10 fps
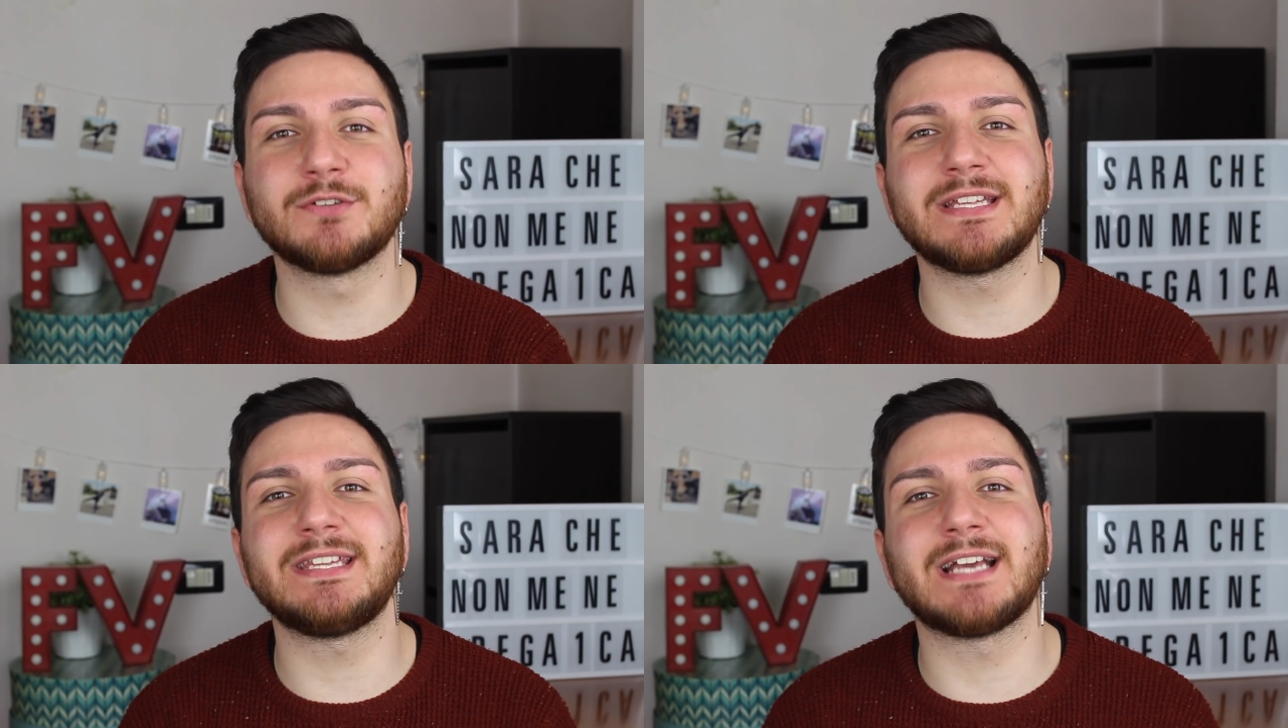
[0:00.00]

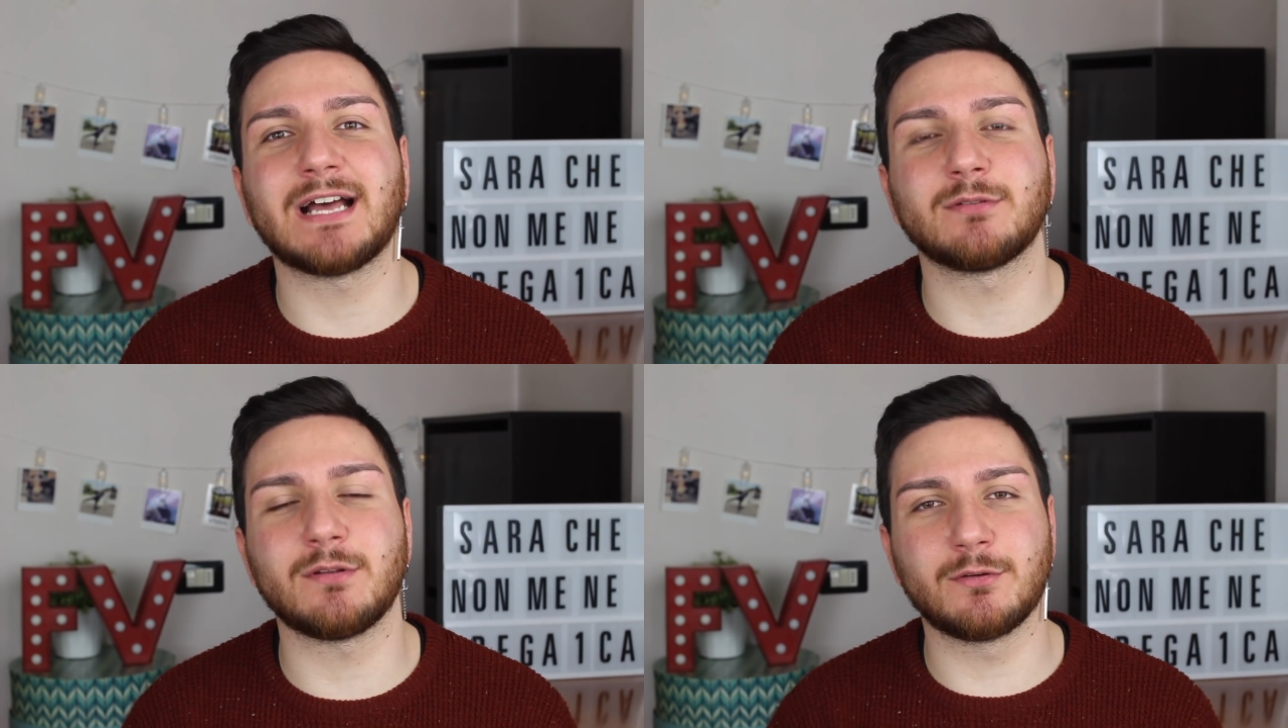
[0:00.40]

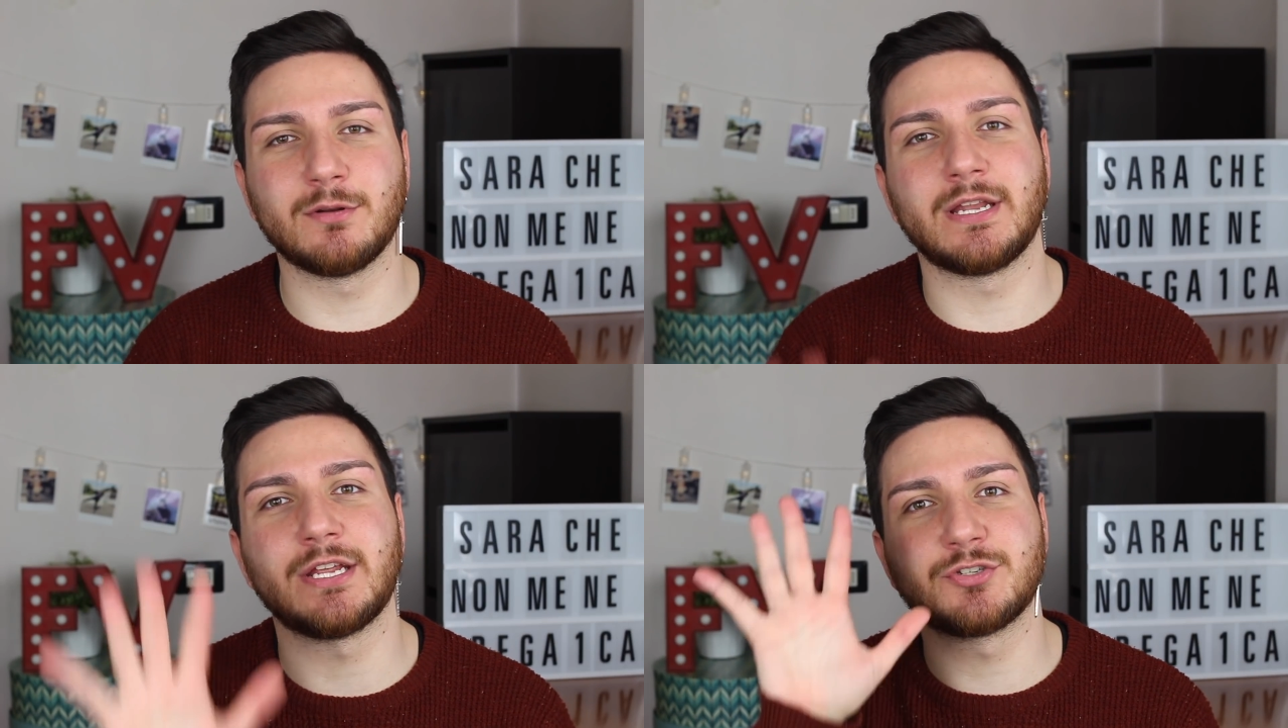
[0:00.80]
dedicato al
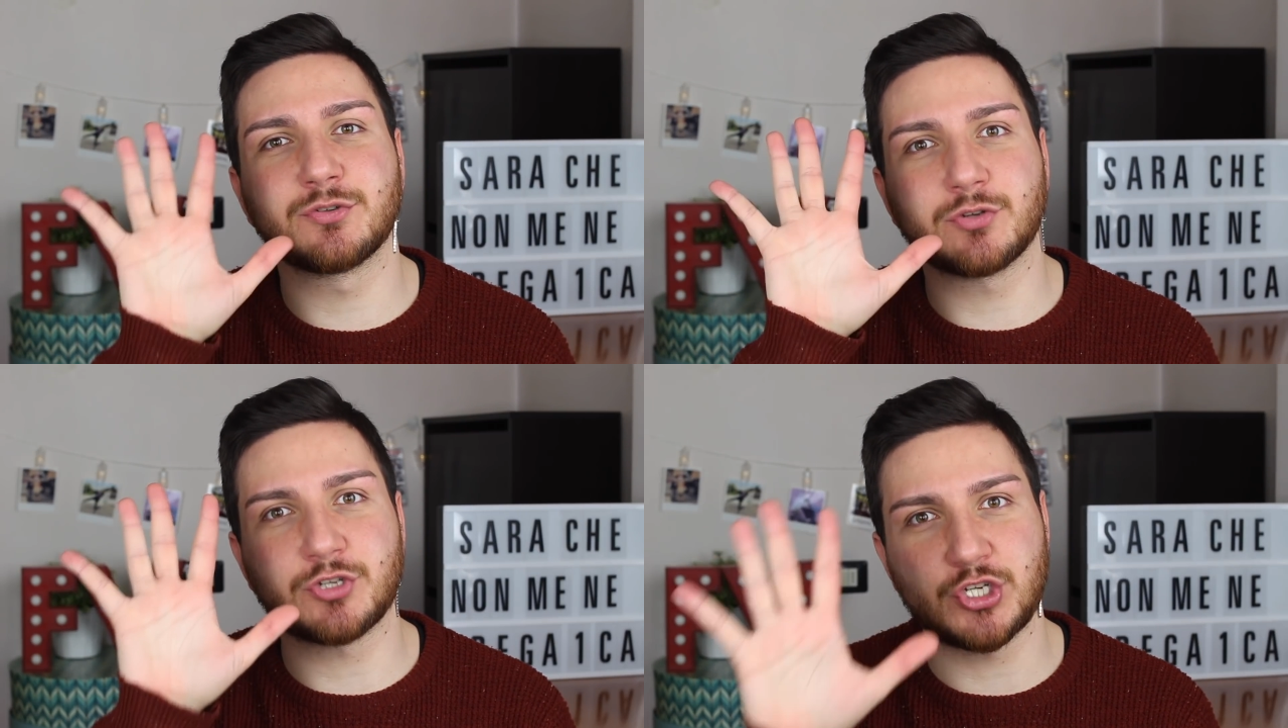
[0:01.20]

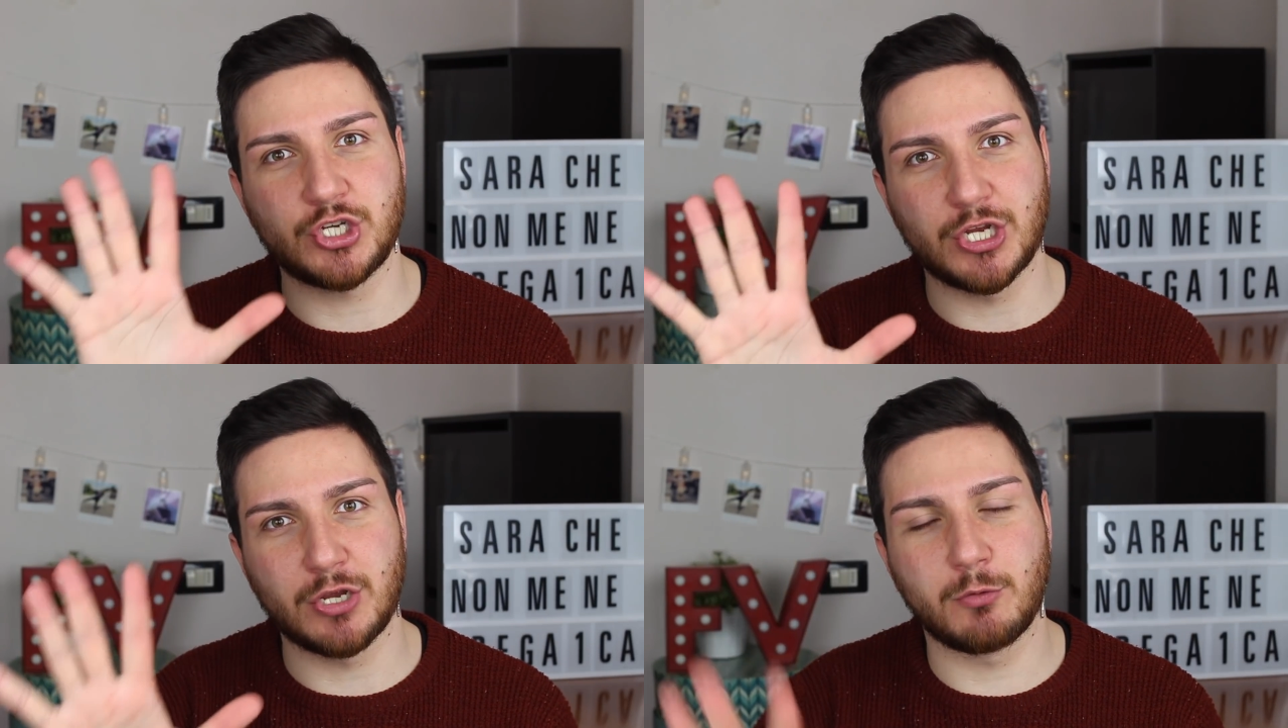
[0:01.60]
collegio
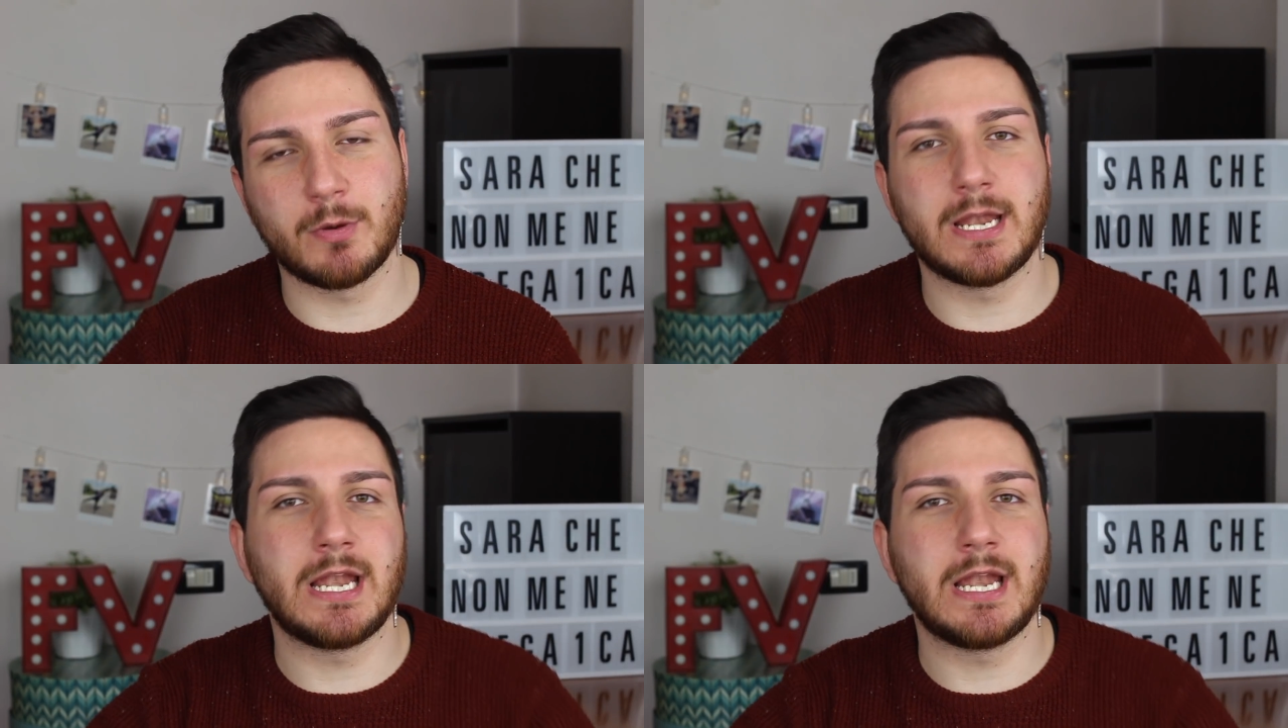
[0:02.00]
5,